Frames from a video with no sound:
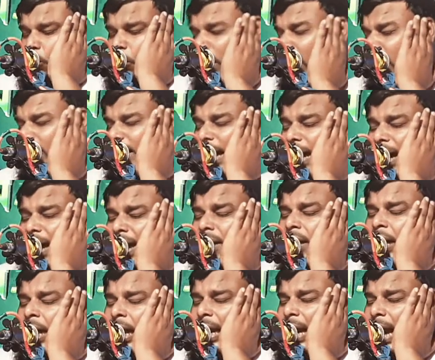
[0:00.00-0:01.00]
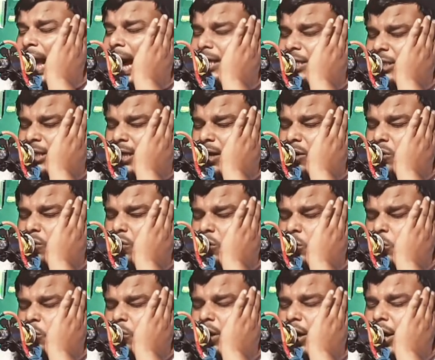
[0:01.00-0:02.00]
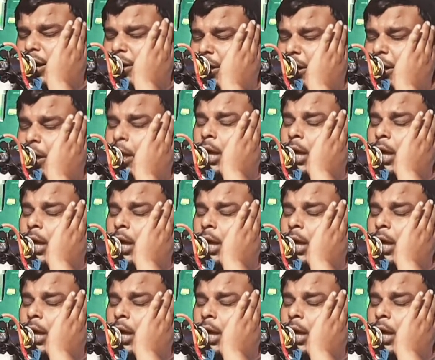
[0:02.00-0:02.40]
ওলিদের লাশের গোসলের